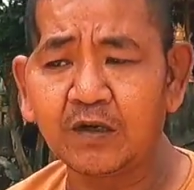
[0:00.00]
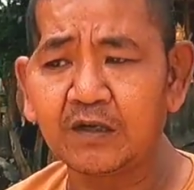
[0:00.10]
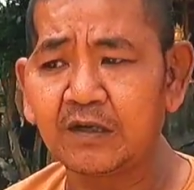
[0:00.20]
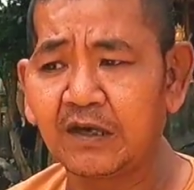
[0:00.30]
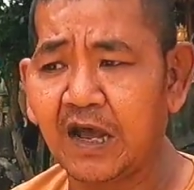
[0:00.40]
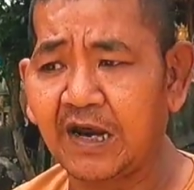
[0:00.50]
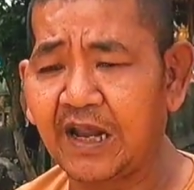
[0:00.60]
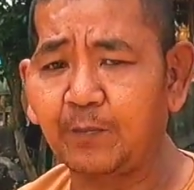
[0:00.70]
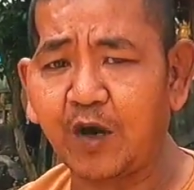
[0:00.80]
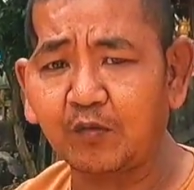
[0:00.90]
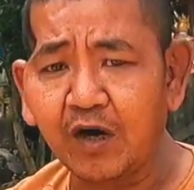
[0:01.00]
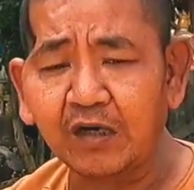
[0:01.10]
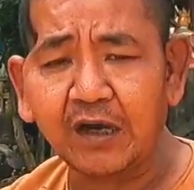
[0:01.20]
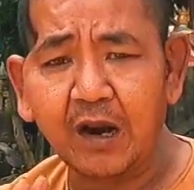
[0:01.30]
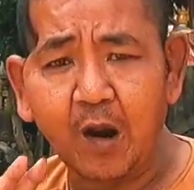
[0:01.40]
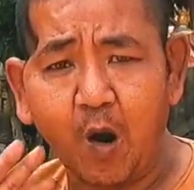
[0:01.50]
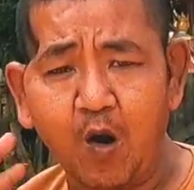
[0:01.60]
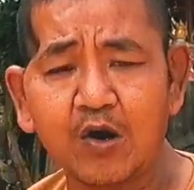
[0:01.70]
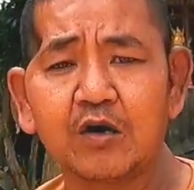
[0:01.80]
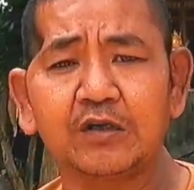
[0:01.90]
Dạ. à, đem công đức đó,
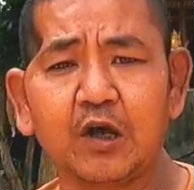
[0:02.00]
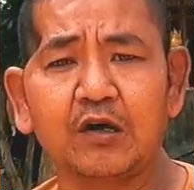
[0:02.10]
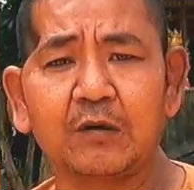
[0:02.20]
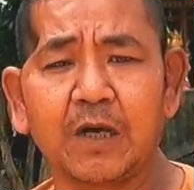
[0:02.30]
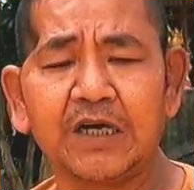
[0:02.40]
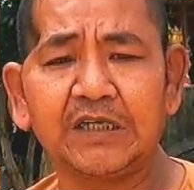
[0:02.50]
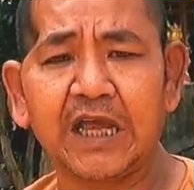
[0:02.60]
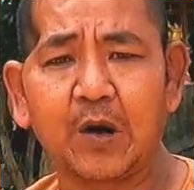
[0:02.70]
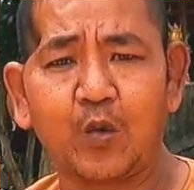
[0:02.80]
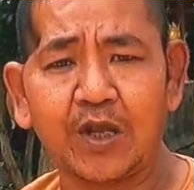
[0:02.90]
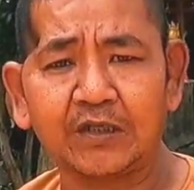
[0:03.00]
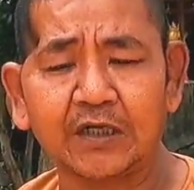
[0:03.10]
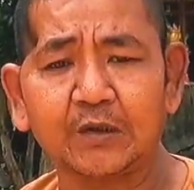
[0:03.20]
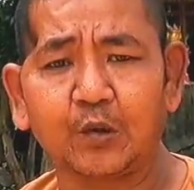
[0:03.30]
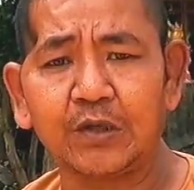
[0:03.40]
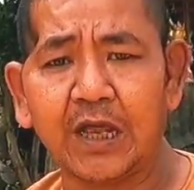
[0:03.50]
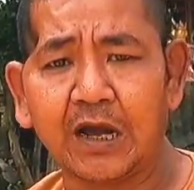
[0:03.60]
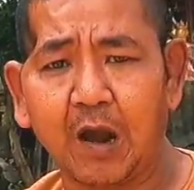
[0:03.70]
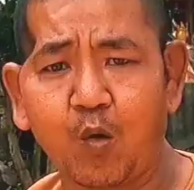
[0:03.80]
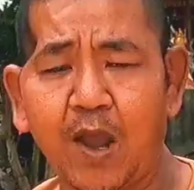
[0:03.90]
hồi hướng cho người bệnh và nguyện tên tuổi
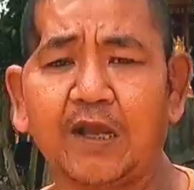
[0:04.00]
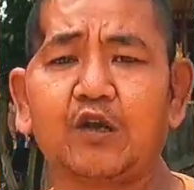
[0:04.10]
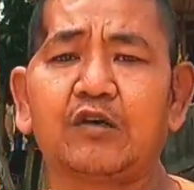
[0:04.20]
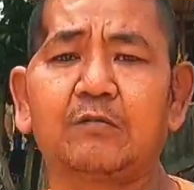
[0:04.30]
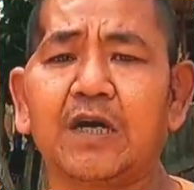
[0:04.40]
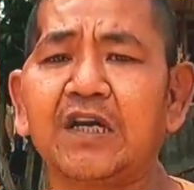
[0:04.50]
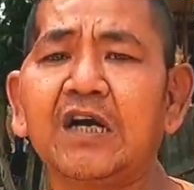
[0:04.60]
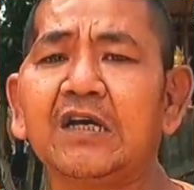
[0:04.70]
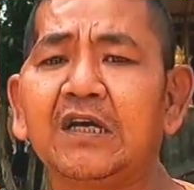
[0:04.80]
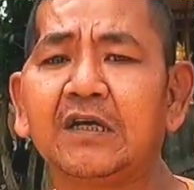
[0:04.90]
và cầu an cho người bệnh đó.